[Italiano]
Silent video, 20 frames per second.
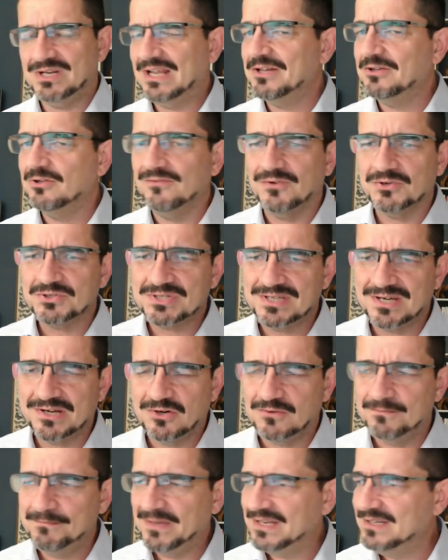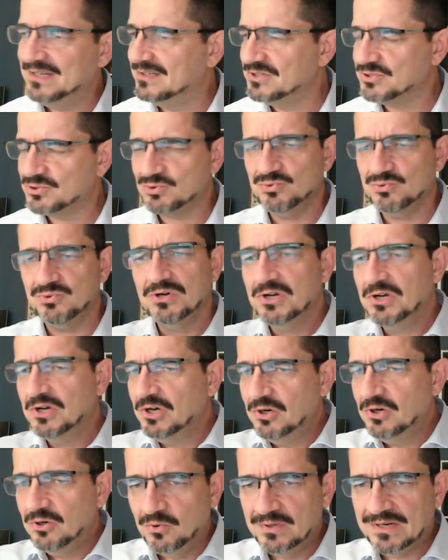vostri commenti su
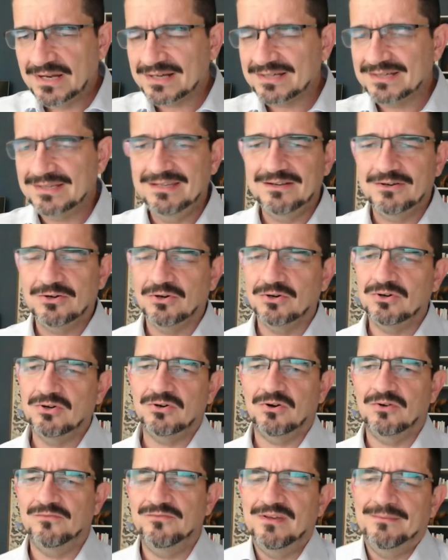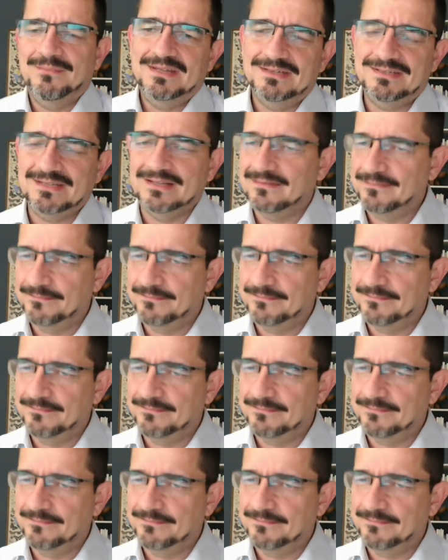un articolo, ovviamente